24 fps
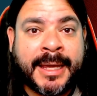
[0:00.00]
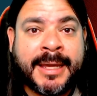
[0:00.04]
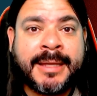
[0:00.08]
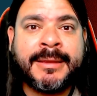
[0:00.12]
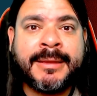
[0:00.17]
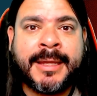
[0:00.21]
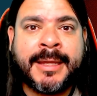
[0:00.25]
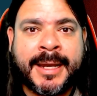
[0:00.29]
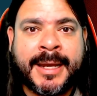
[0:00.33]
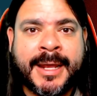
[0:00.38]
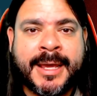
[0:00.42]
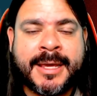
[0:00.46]
tem
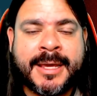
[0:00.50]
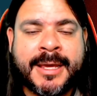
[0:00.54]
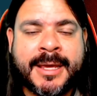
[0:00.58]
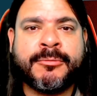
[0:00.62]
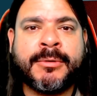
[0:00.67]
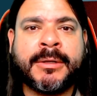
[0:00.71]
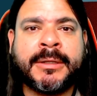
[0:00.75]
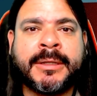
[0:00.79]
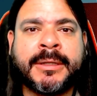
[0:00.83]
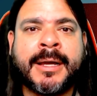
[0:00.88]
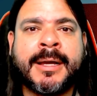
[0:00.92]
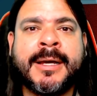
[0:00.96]

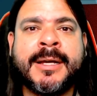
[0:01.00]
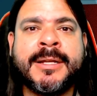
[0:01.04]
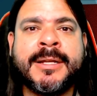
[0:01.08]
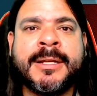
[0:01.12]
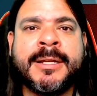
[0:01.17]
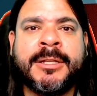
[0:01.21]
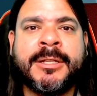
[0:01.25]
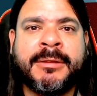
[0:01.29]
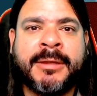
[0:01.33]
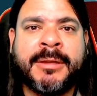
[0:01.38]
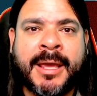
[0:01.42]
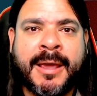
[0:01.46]
interesse no
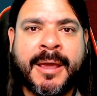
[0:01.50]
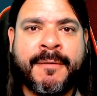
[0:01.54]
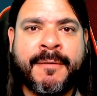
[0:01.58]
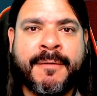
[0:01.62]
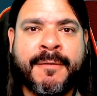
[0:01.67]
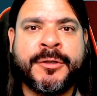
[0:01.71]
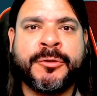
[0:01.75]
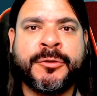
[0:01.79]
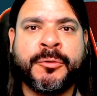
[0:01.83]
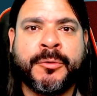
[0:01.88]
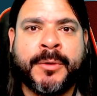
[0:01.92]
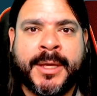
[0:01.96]
atacante
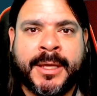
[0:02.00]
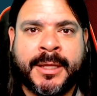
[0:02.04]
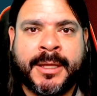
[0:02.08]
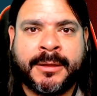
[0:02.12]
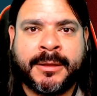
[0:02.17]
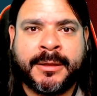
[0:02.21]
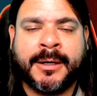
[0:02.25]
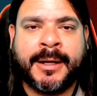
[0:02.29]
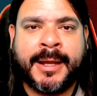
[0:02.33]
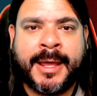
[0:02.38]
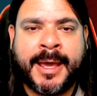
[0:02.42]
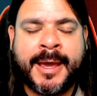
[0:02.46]
David do
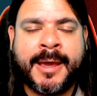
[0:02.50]
Inter,